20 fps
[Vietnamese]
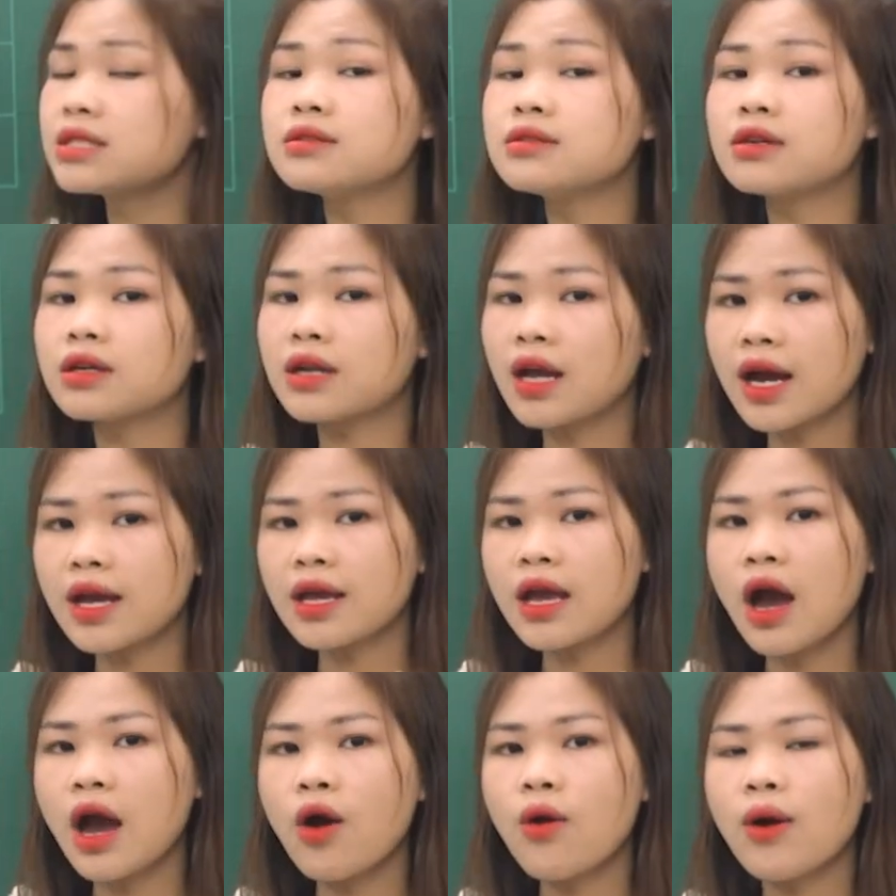trừ ở đây,
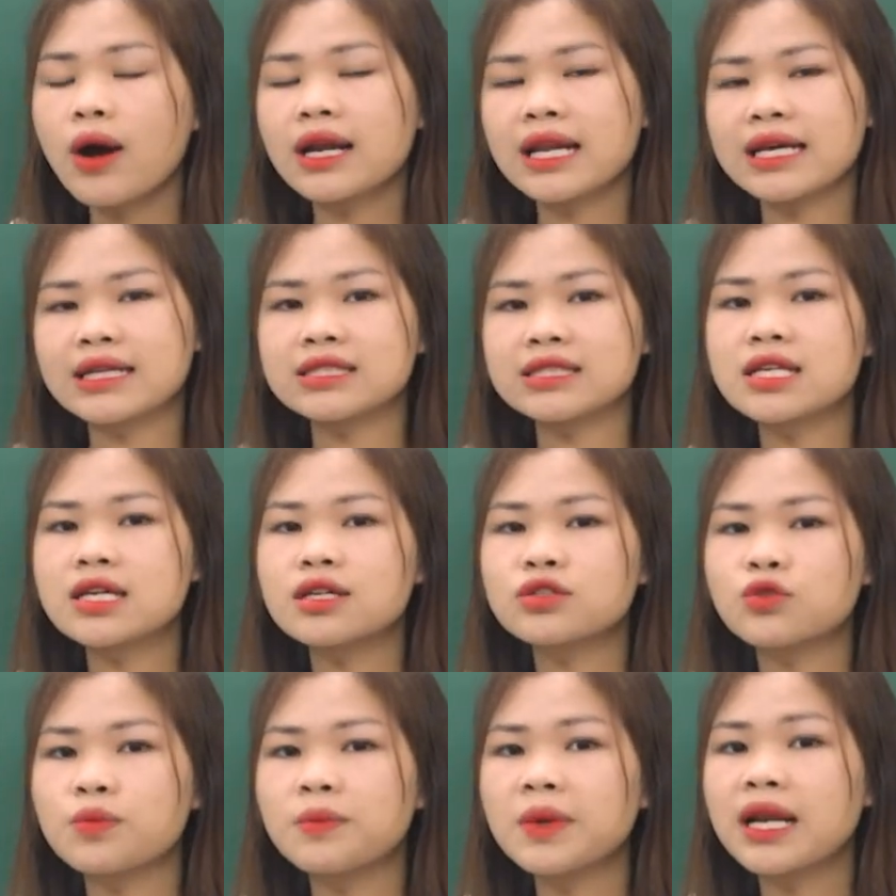hoặc là
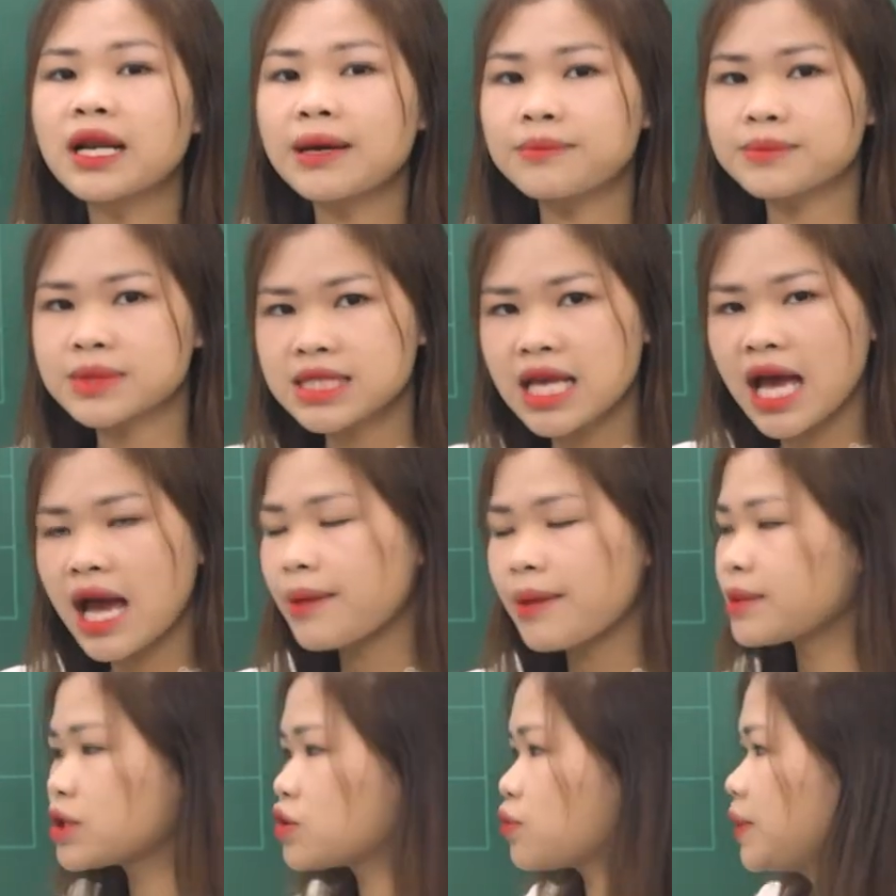sợ chúng mình làm
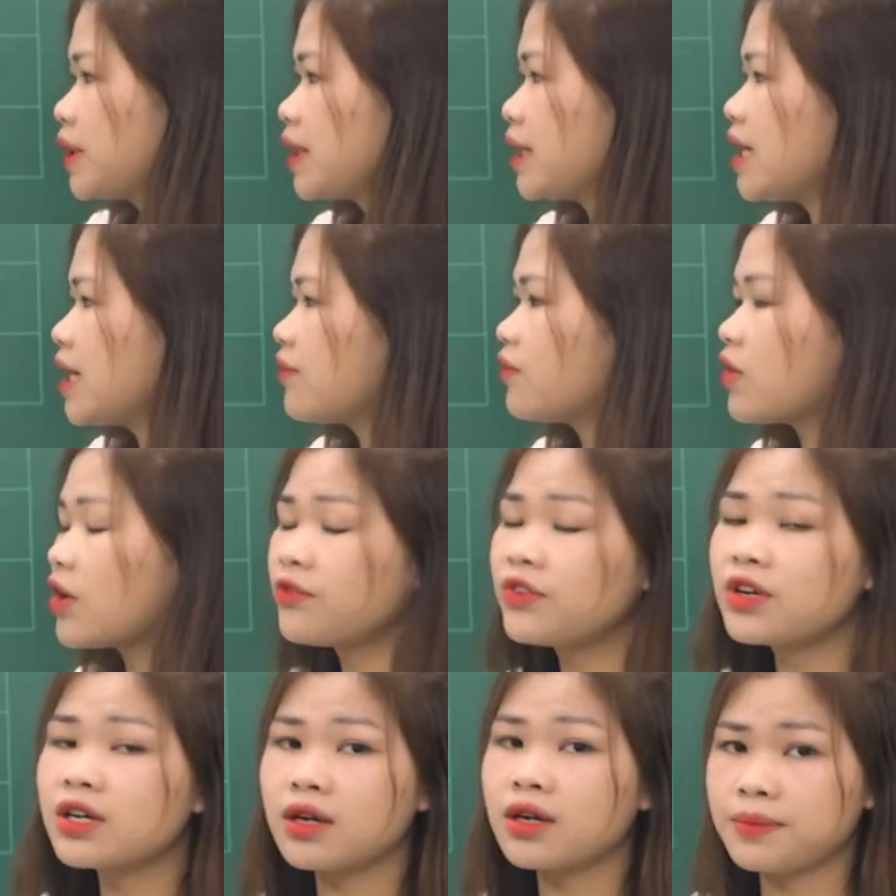sai mà chúng mình điền vào
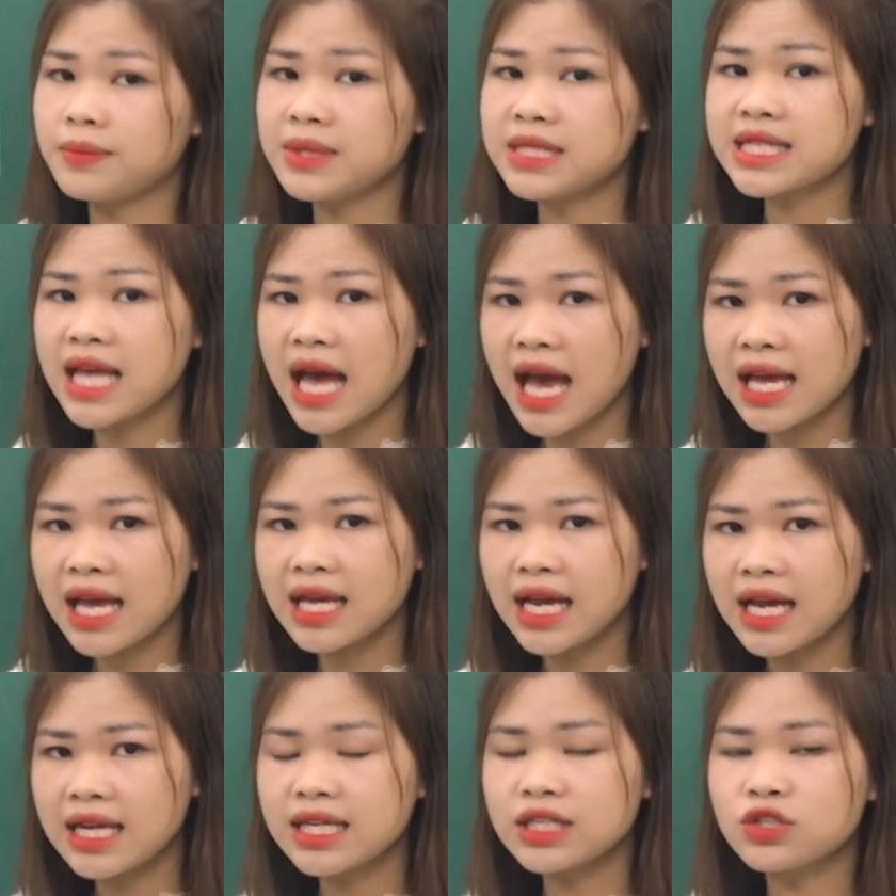vở bị sai,
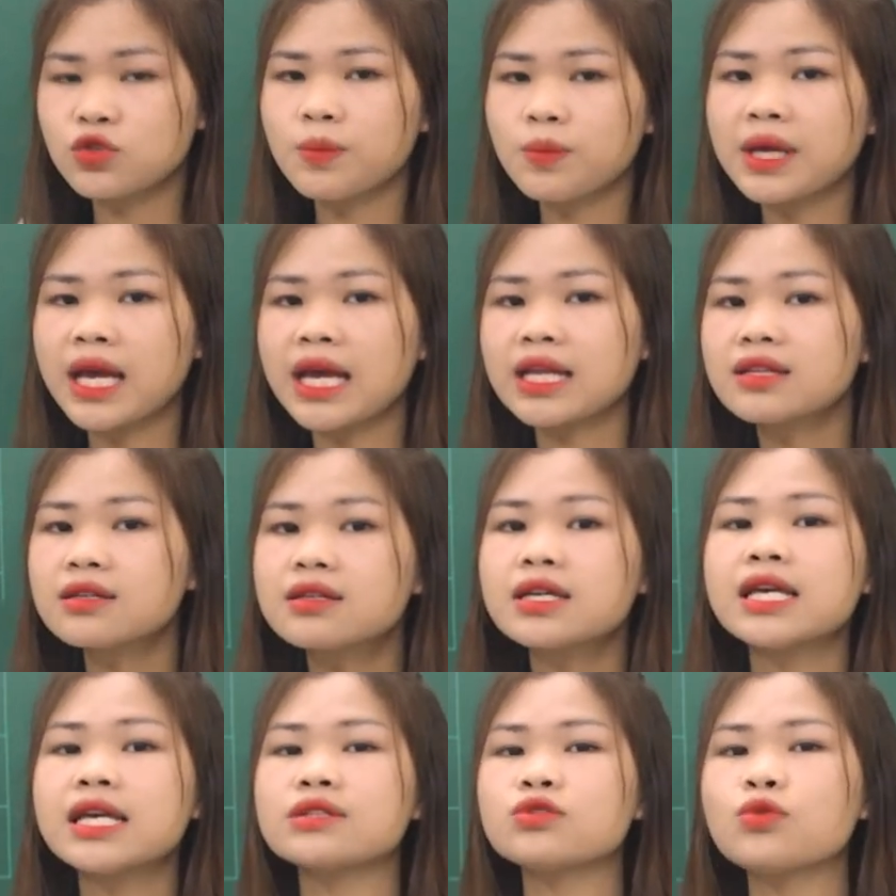thì chúng mình hãy
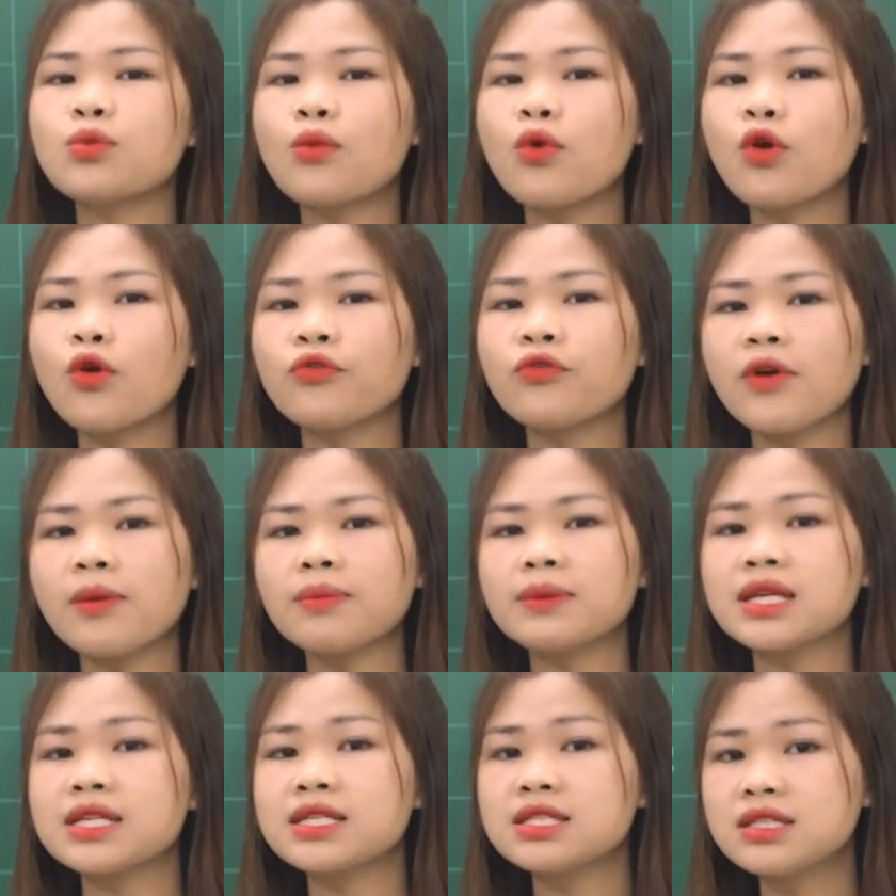thực hiện giúp cô phép
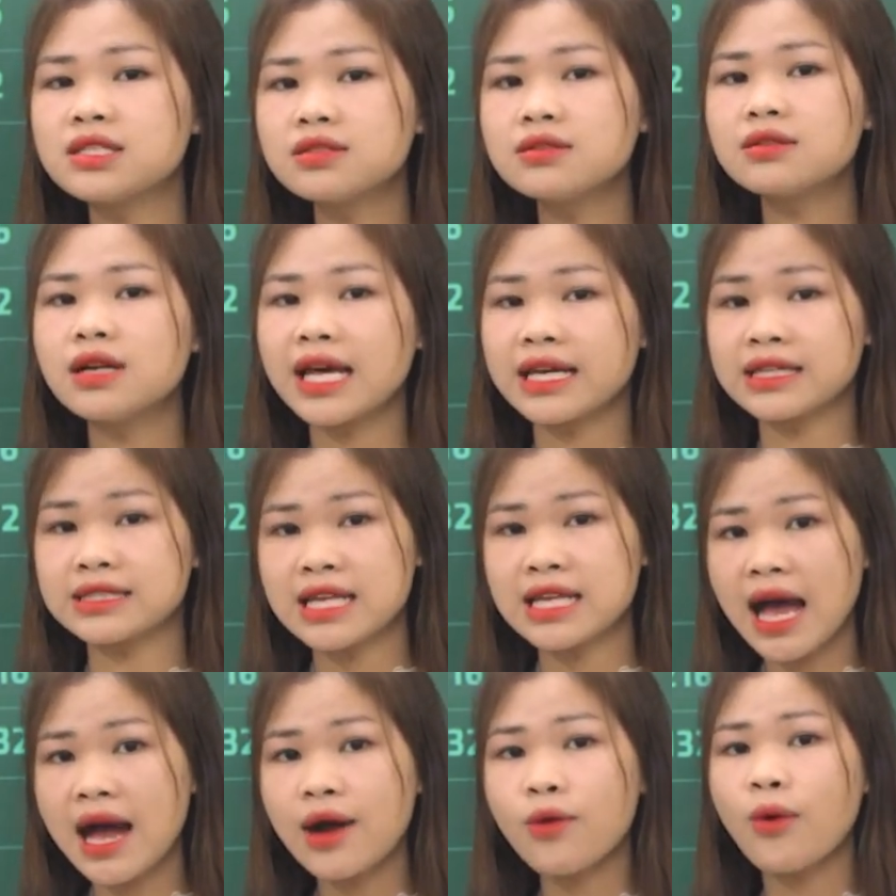tính trừ này
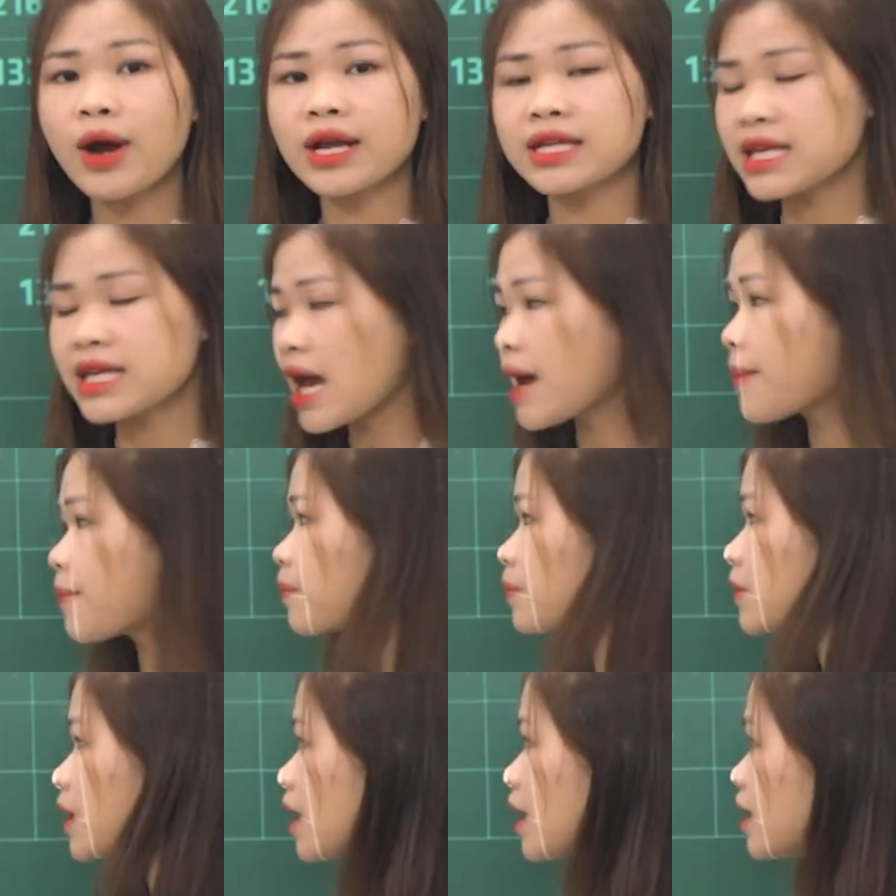ra ngoài nháp.
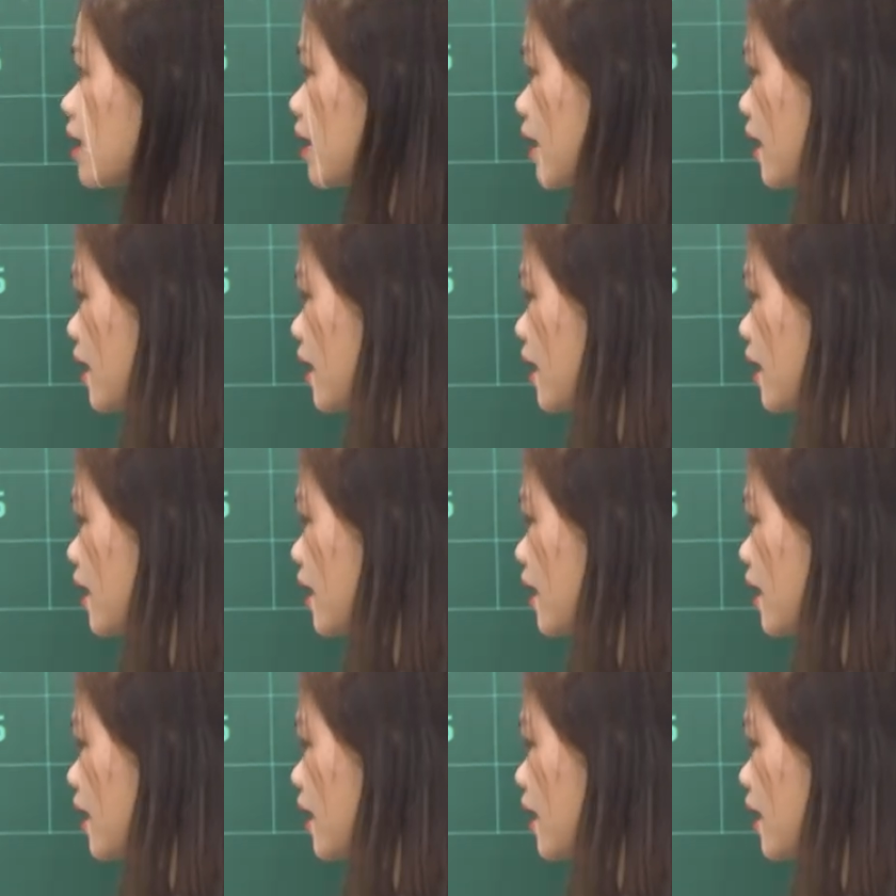Đây,